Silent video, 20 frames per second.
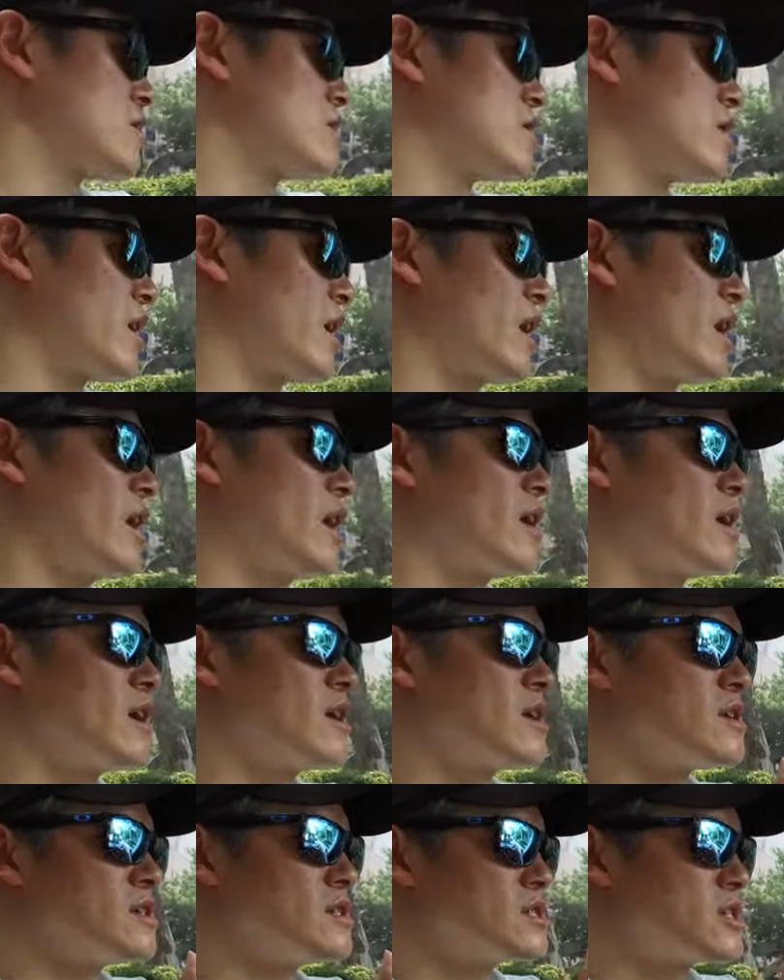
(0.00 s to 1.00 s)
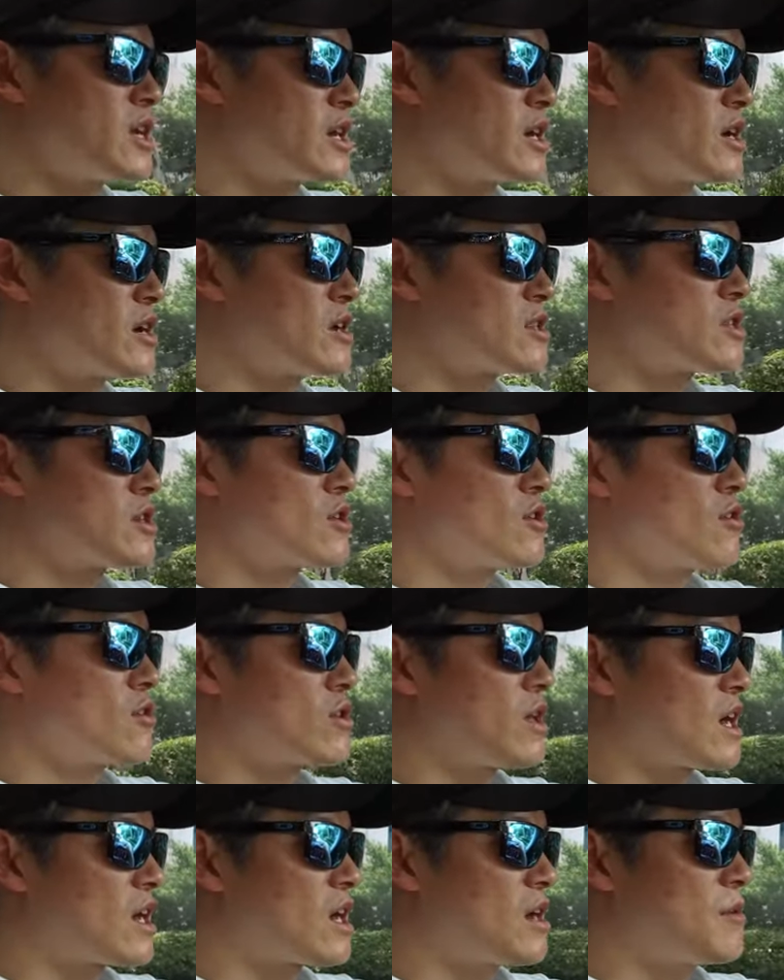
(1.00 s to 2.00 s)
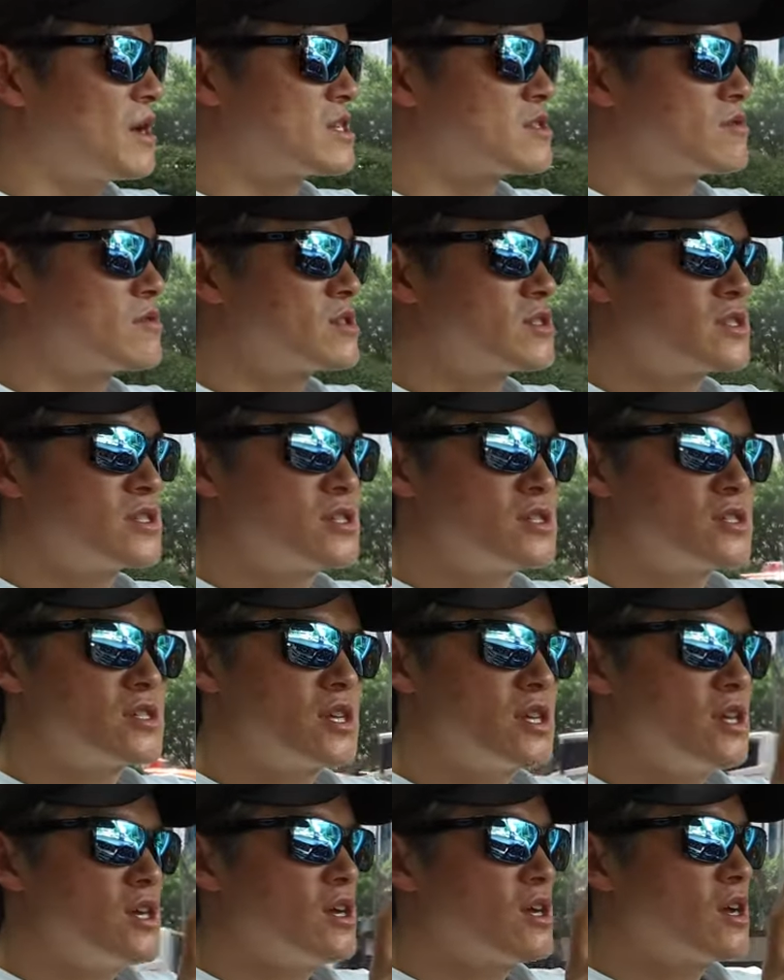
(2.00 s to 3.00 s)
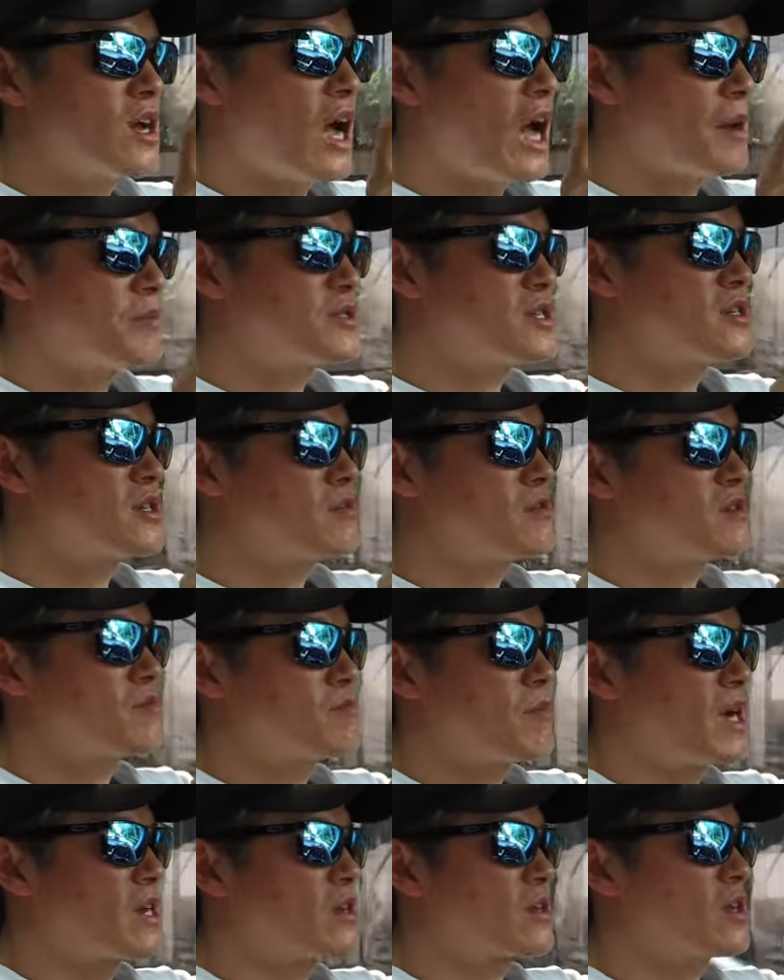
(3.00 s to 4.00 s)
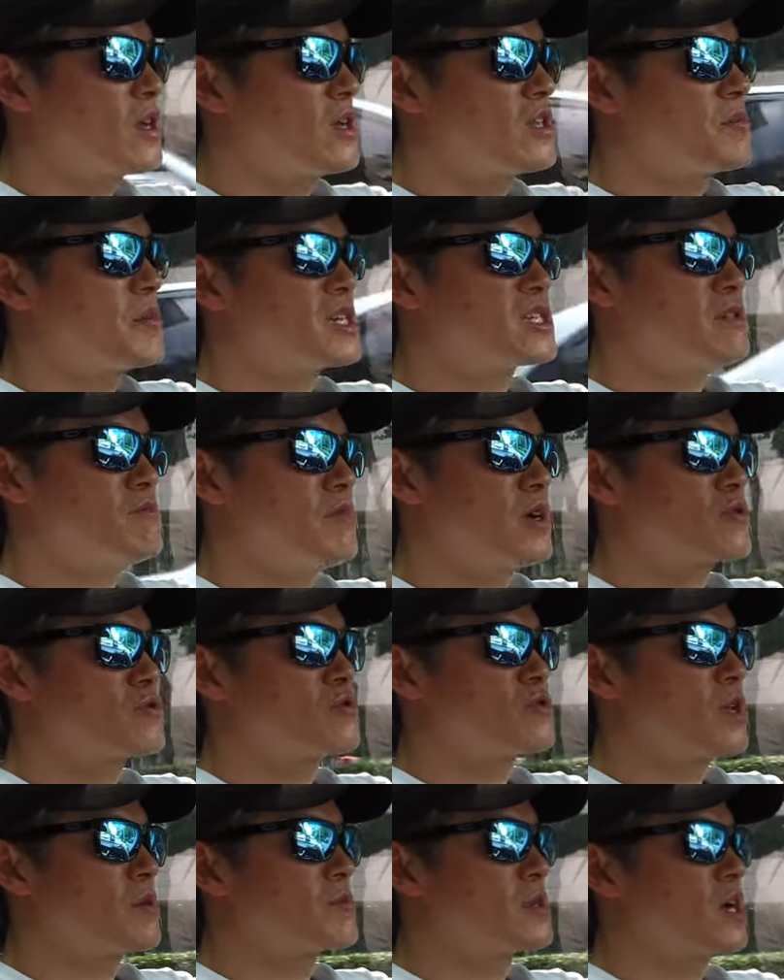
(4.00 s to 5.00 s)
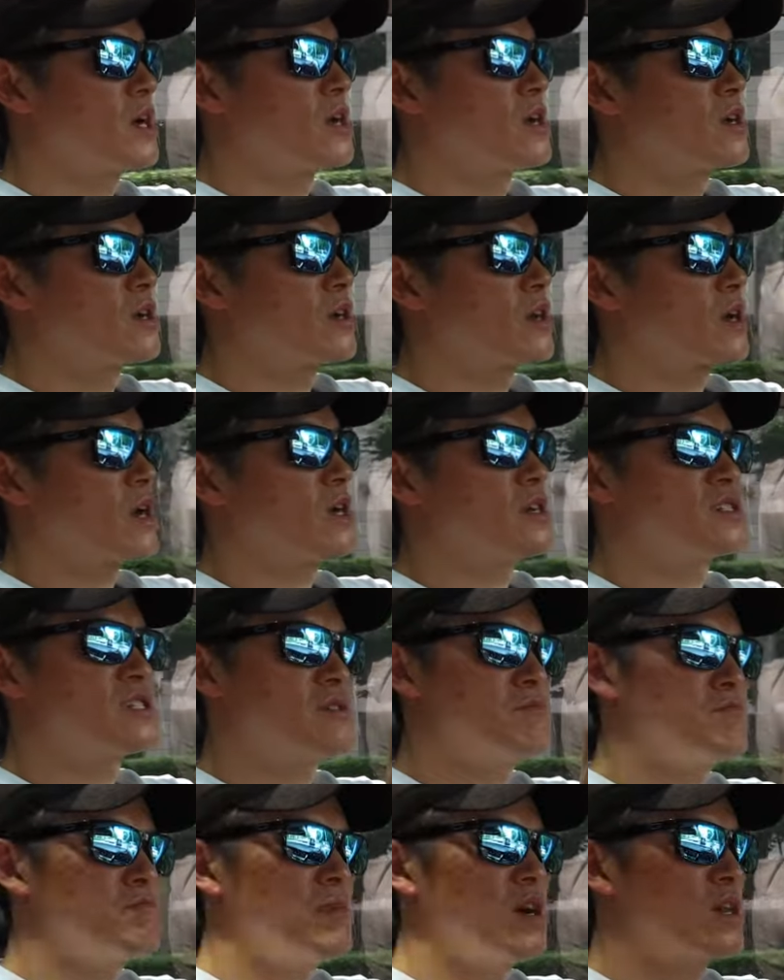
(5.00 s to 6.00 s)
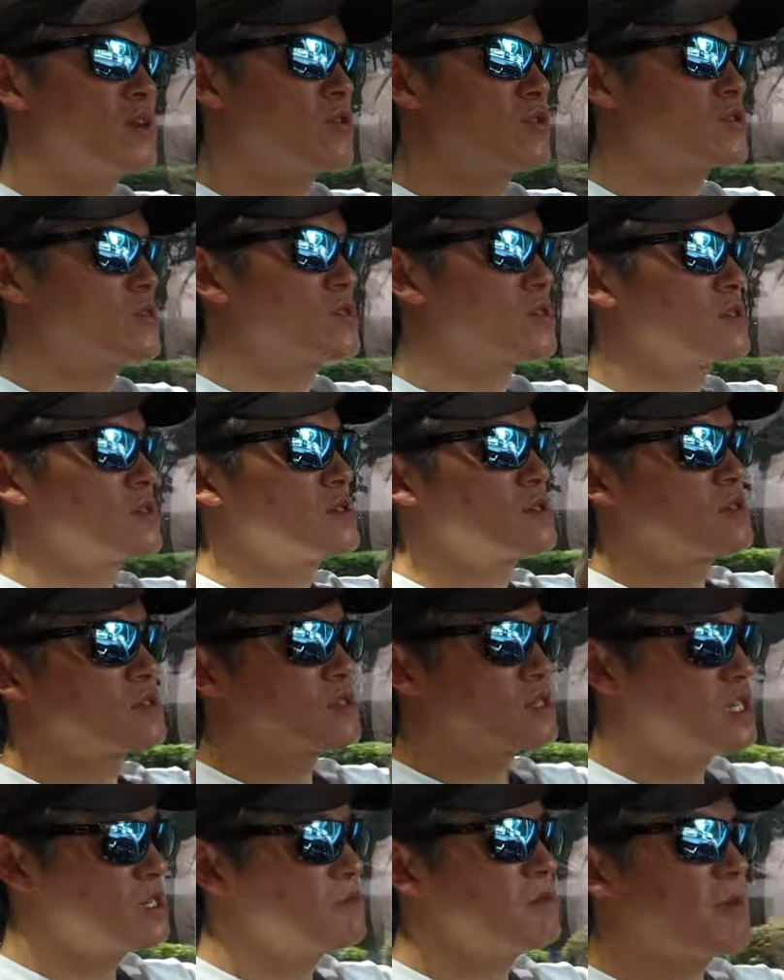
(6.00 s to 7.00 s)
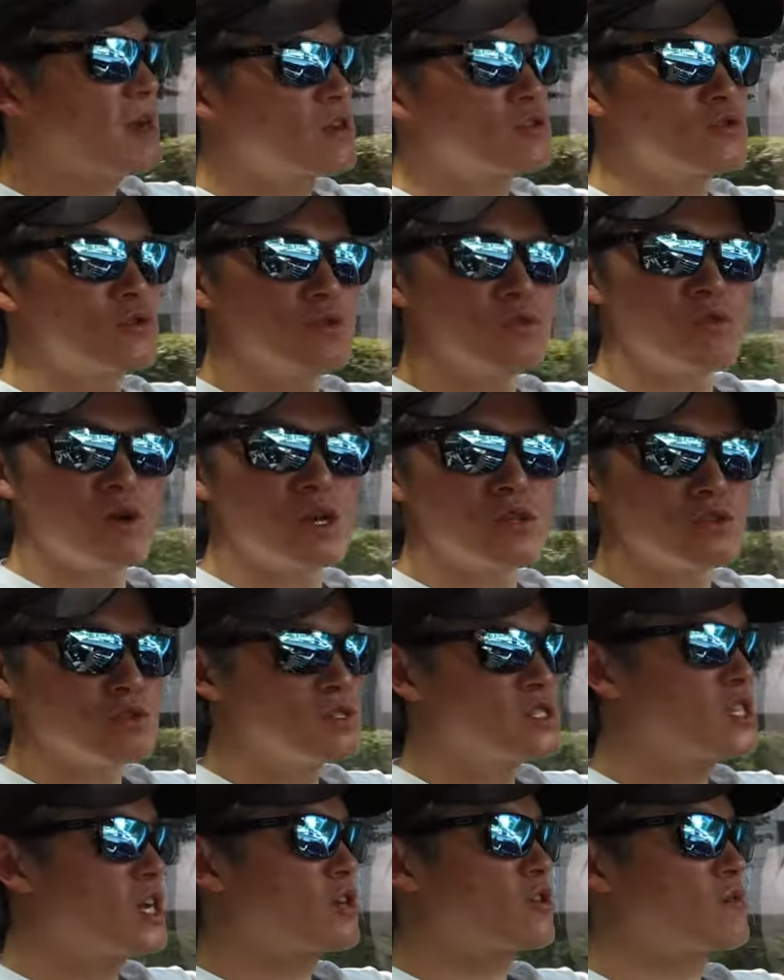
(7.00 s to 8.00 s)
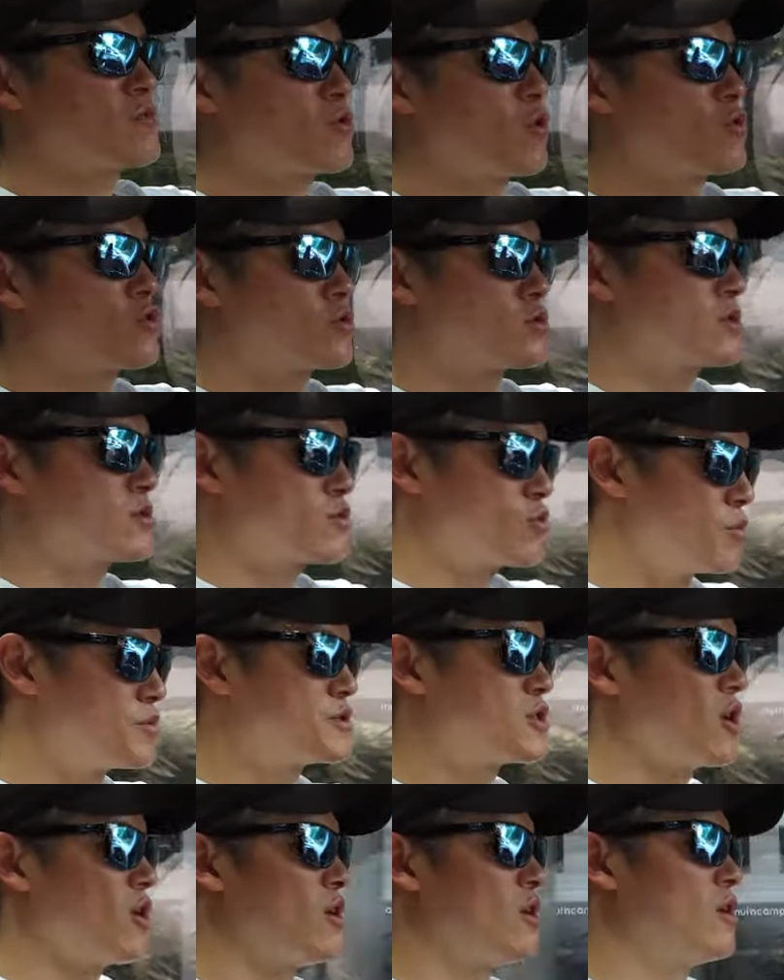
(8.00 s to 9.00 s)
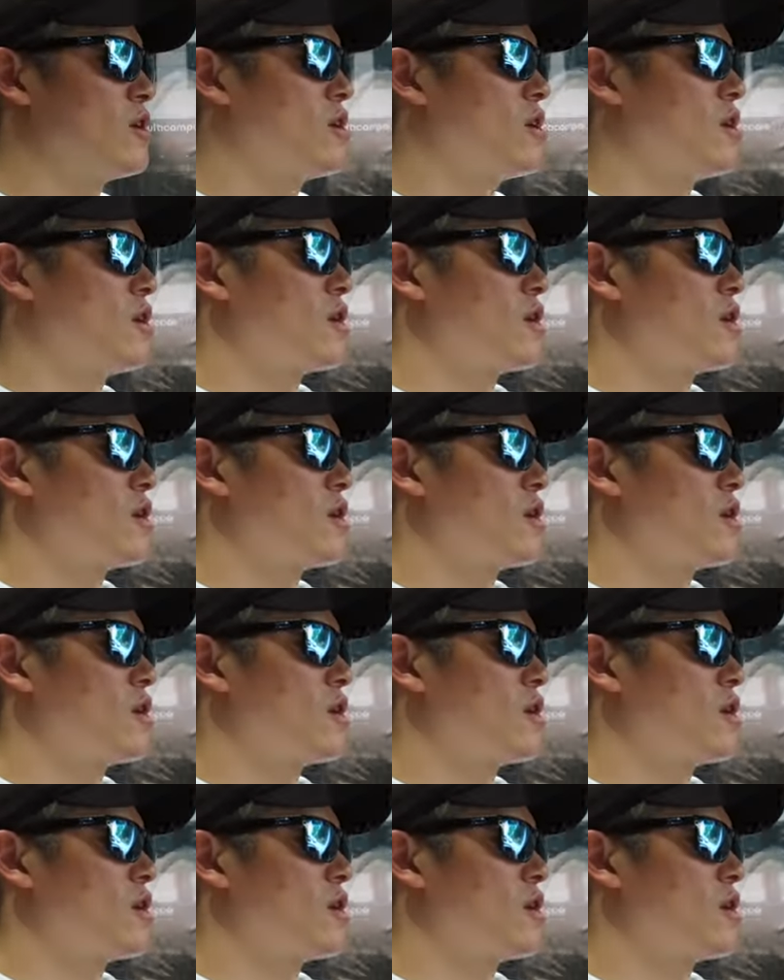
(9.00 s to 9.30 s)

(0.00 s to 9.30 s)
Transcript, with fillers: 근데 이 차량 같은 경우는 아까 말씀드렸듯이 합친 마력이 한 이백십 마력 정도 됩니다. 그러니까 십 마력, 십이 마력 정도가 이 차량에서 더 높죠.